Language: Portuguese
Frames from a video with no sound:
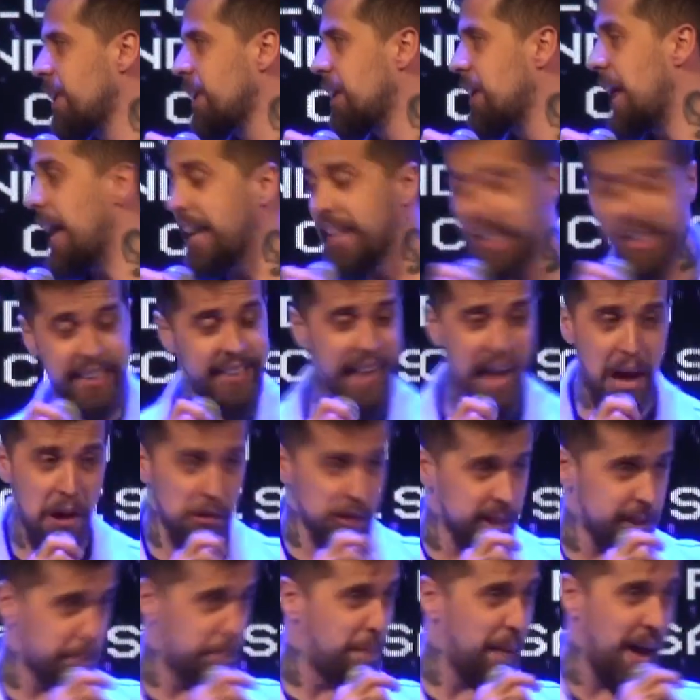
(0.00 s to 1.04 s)
é que
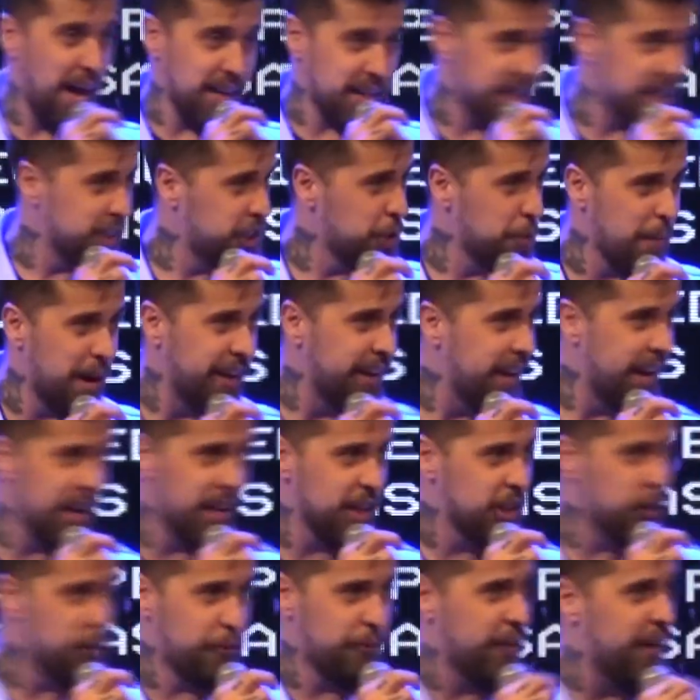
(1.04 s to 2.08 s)
Deus pensa de maneira
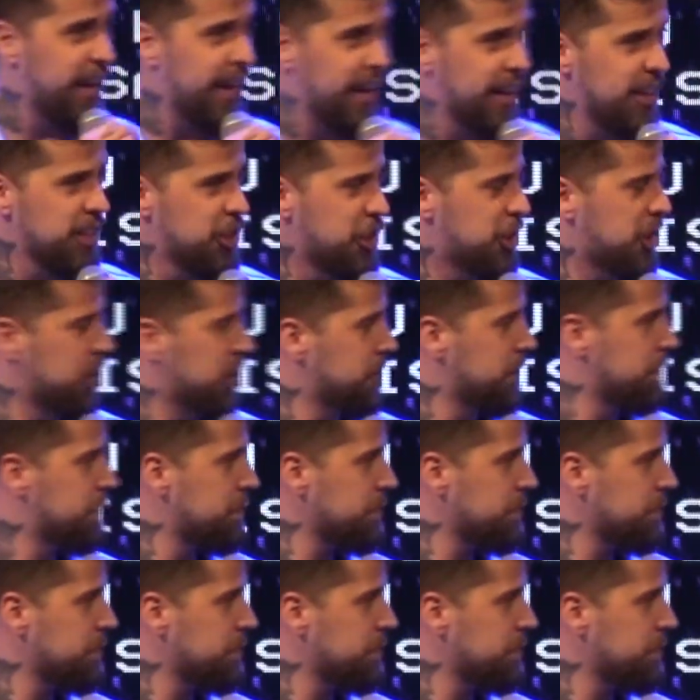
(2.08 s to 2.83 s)
diferente.